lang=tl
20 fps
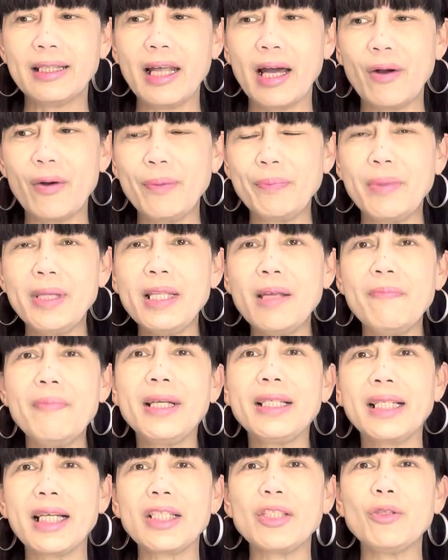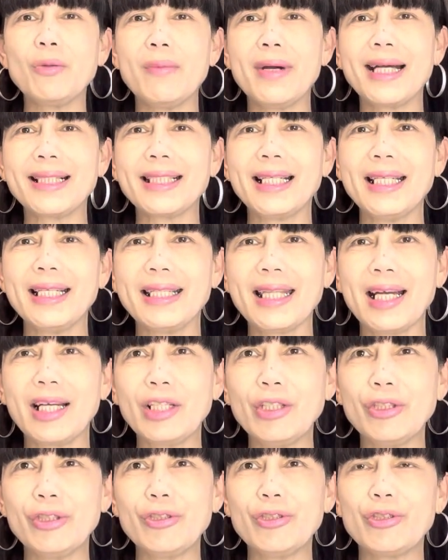tawag, binibigkas yung mga salitang yon.